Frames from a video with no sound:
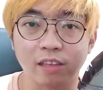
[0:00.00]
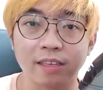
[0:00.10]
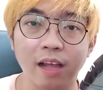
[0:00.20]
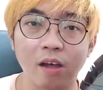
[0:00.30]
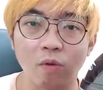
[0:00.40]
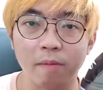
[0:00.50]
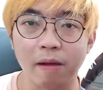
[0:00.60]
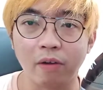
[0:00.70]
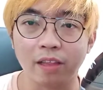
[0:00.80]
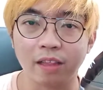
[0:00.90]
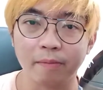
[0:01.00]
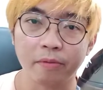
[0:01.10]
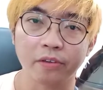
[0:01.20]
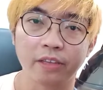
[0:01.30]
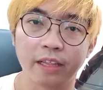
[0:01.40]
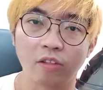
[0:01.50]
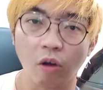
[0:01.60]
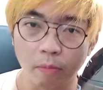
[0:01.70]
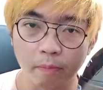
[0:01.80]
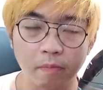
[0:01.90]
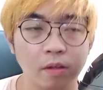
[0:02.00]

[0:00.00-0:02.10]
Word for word: Tapos nakakuha pa ako ng 10% off.